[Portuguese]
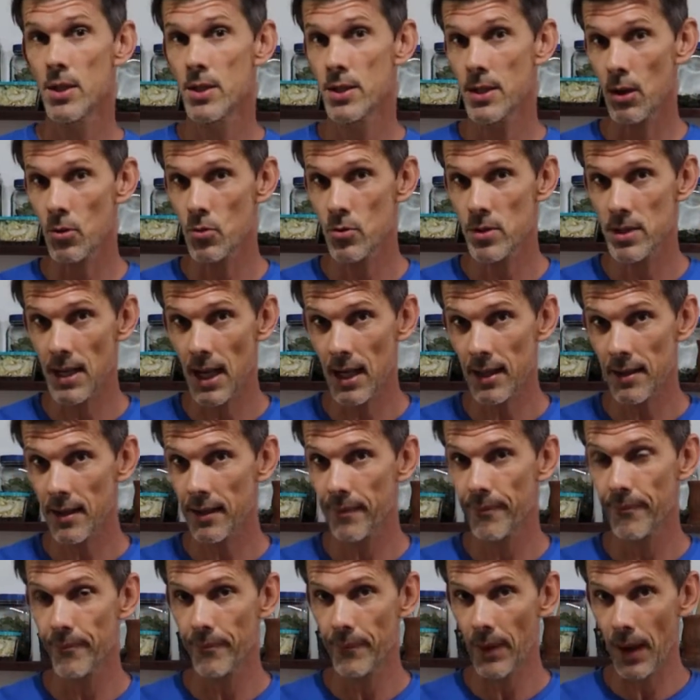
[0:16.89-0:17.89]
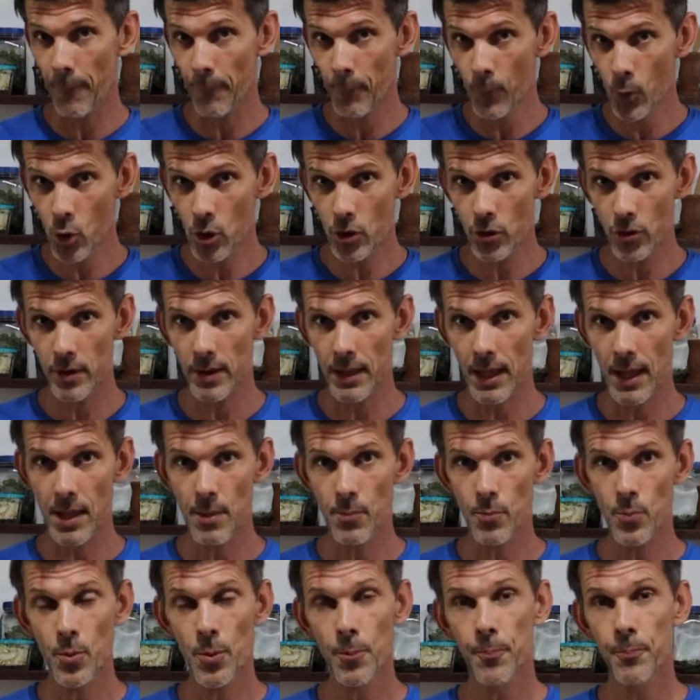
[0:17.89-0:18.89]
já usada há muito
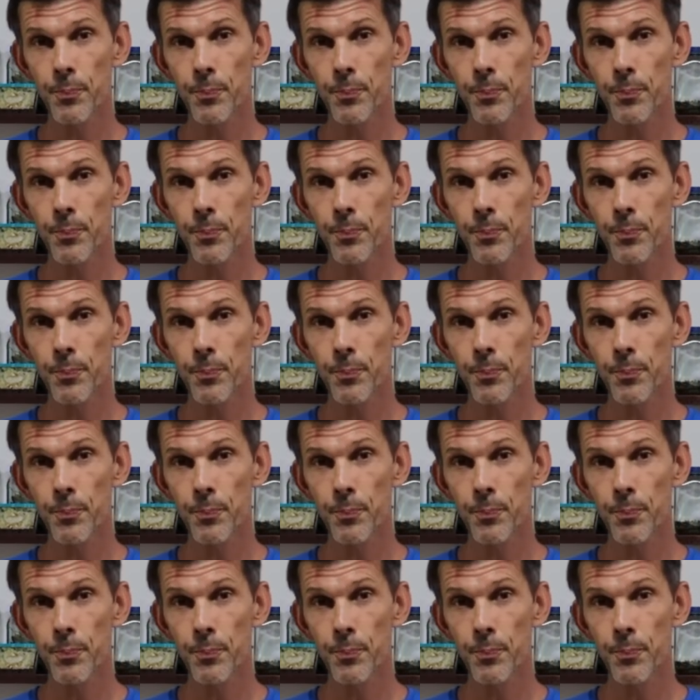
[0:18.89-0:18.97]
tempo.